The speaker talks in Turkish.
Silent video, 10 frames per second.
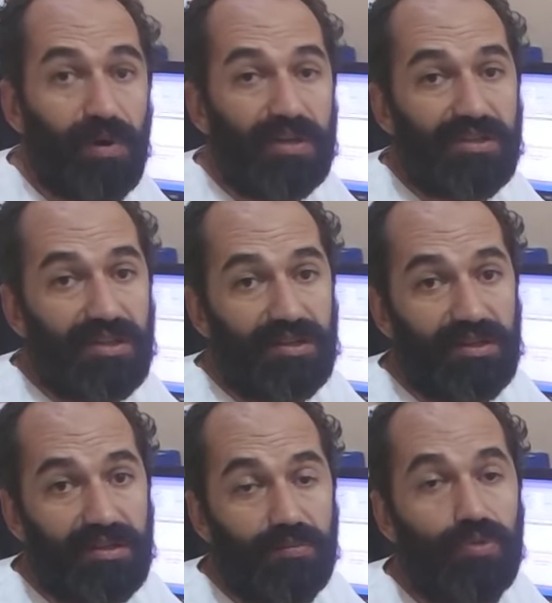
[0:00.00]

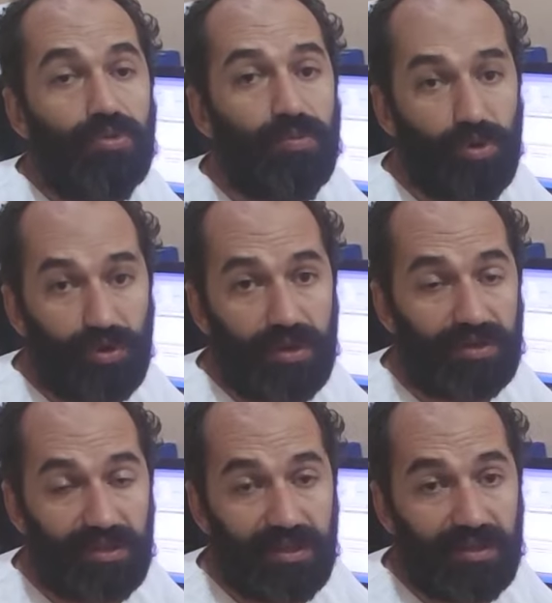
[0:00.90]
bağırsaklarda büyük bir
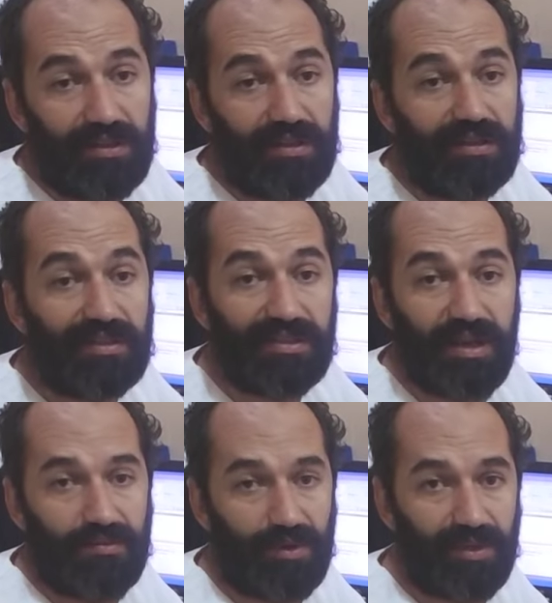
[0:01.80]
oranda e,
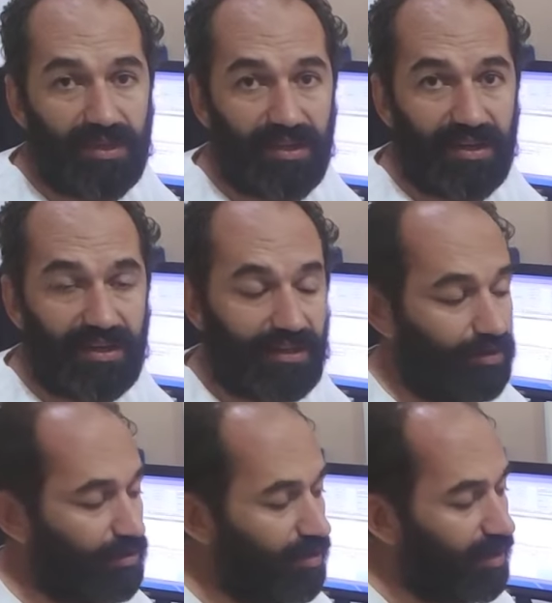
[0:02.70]
hızlanma meydana
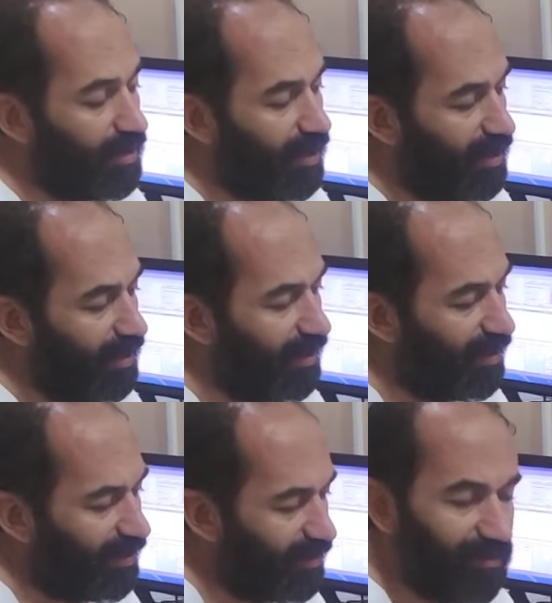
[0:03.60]
geliyor.
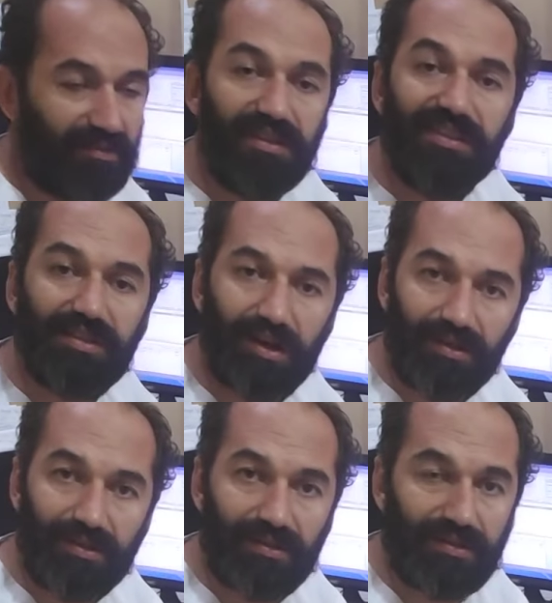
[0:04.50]
E, ishal
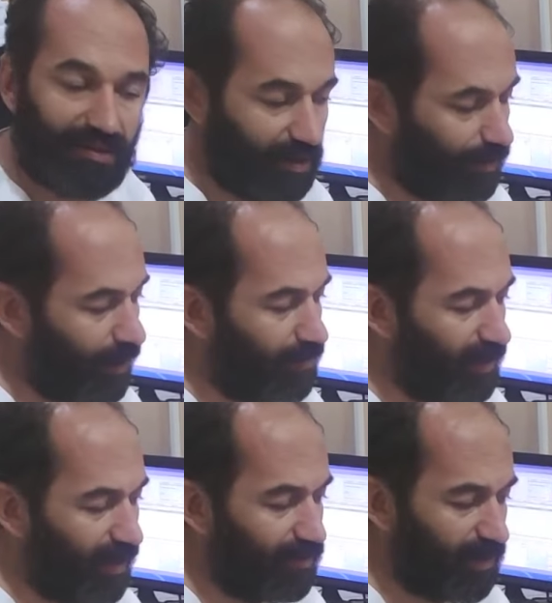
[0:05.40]

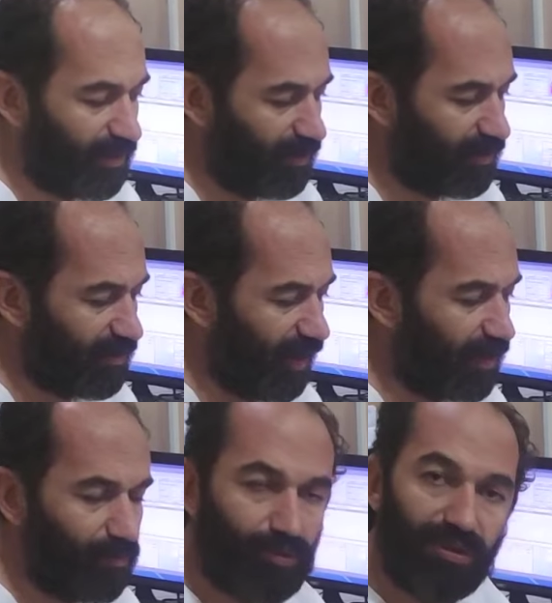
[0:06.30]
yapabilen bir ilaç.
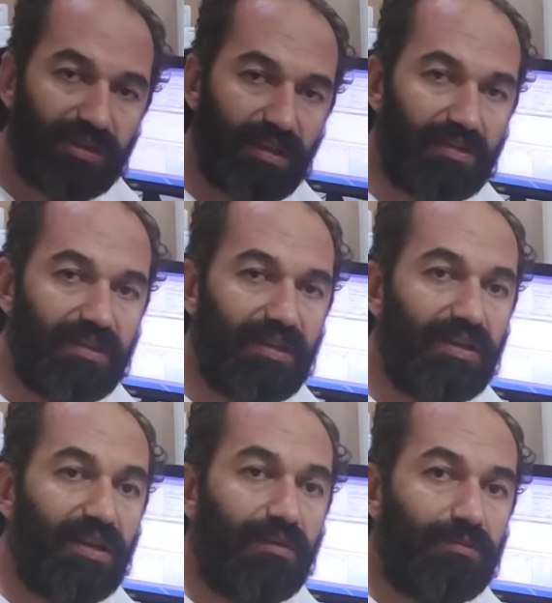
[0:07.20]
Yani bu ishali de
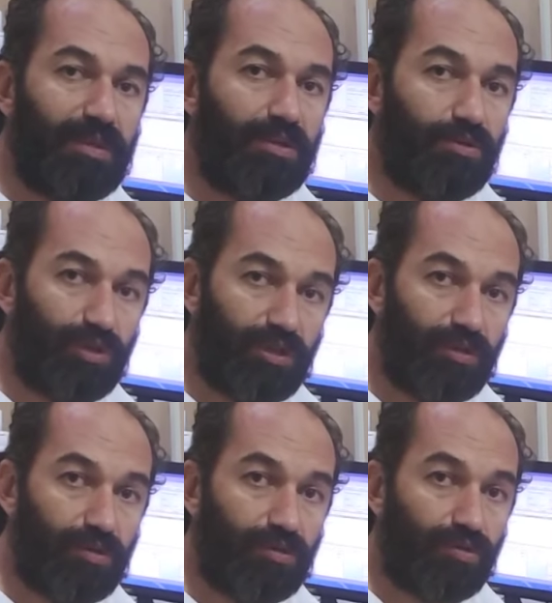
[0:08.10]
bir gün iki
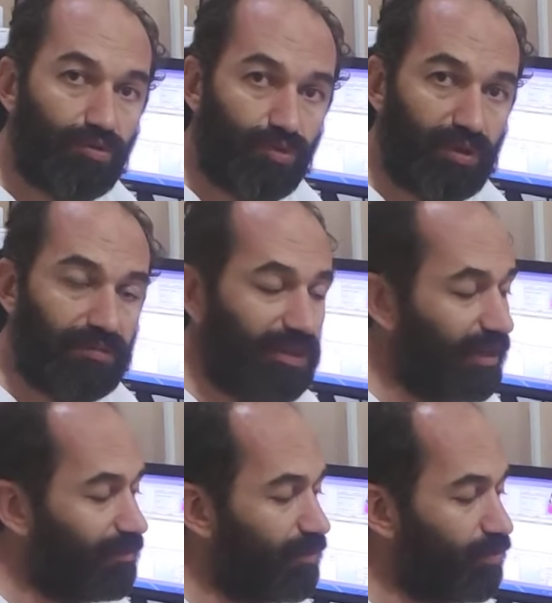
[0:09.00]
gün
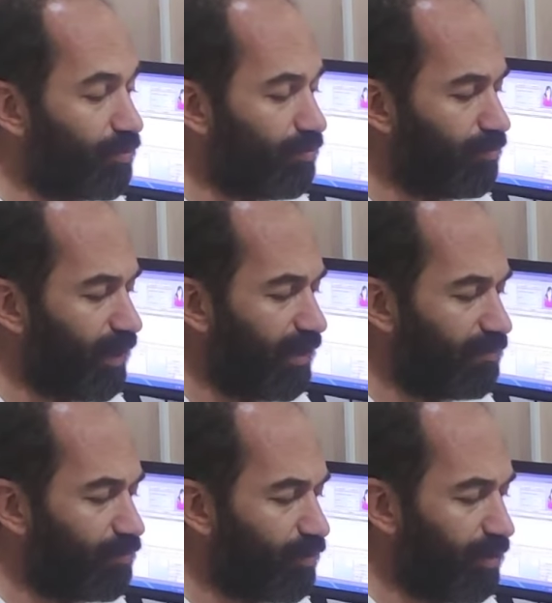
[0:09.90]
sürebilen bir durum. Yani
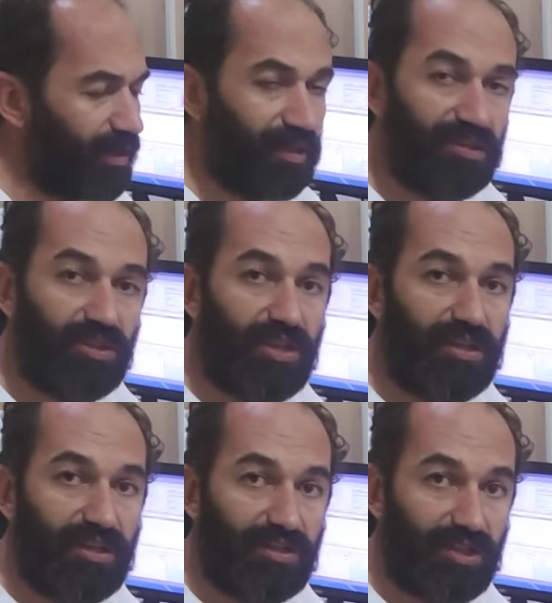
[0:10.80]
bundan endişe
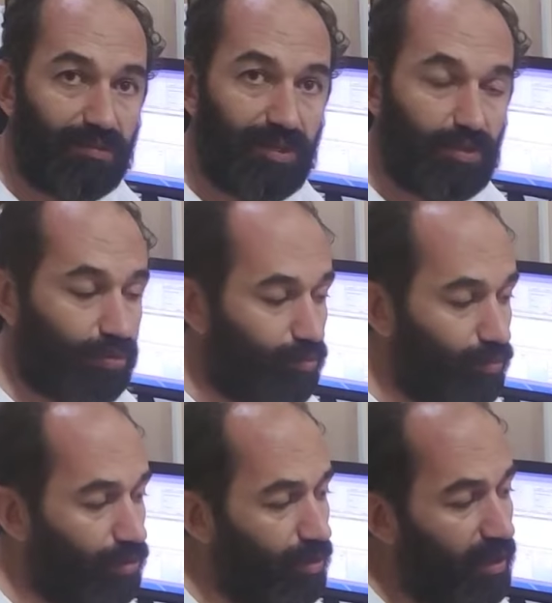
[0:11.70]
edilecek bir durum
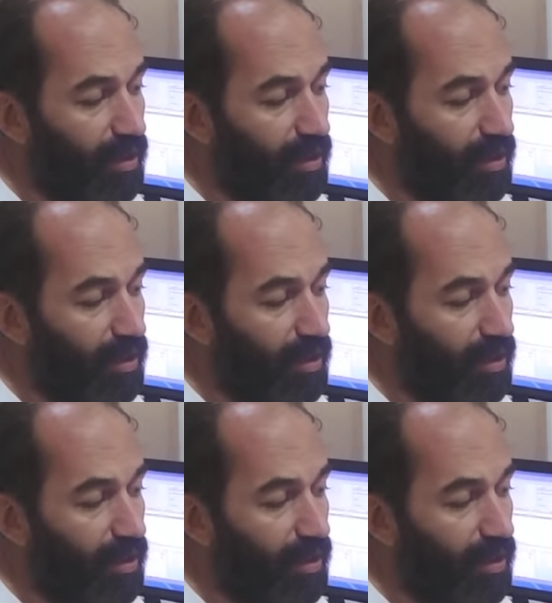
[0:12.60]
yok.